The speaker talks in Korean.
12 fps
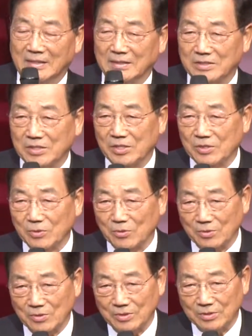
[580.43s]
그 시국
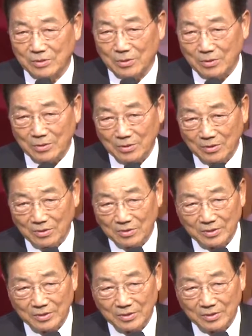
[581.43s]
또